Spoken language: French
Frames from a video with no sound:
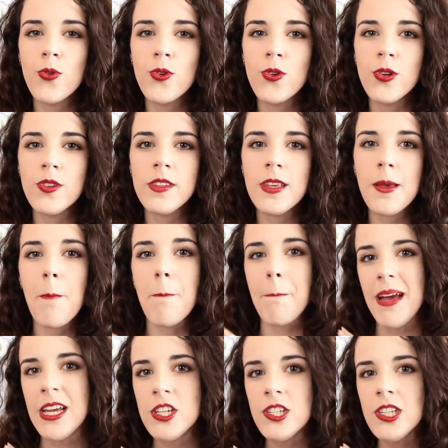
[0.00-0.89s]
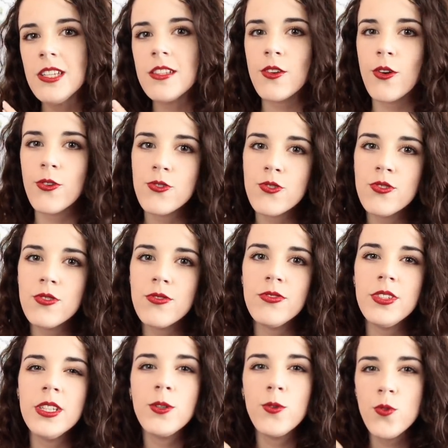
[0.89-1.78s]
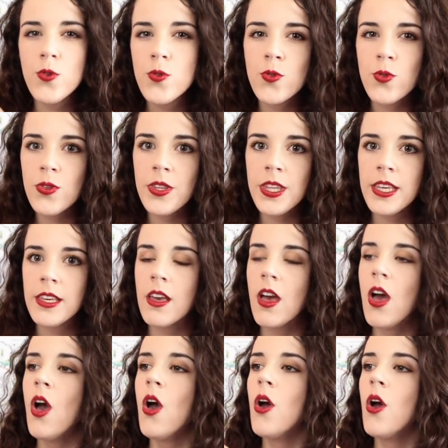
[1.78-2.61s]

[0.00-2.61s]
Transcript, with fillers: le côté magie, tranche de vie, cocooning